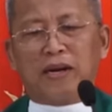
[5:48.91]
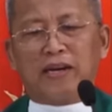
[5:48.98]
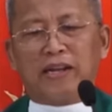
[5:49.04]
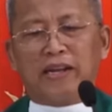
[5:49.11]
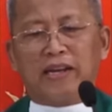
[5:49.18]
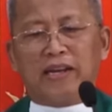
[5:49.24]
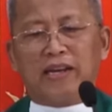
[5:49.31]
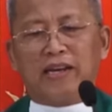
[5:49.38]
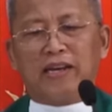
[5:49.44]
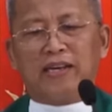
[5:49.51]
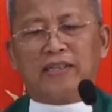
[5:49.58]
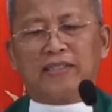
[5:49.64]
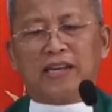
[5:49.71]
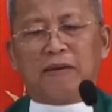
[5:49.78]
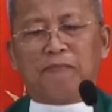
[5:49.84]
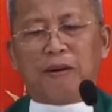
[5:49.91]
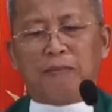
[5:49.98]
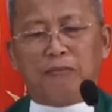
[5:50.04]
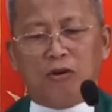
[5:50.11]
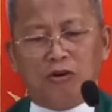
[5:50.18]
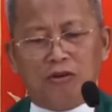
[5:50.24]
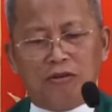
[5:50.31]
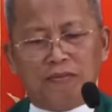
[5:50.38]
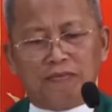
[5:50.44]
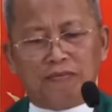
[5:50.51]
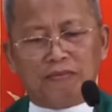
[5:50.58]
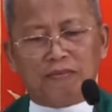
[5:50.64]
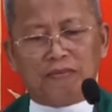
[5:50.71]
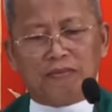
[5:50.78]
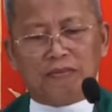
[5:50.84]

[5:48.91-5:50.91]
pa ni San Pablo,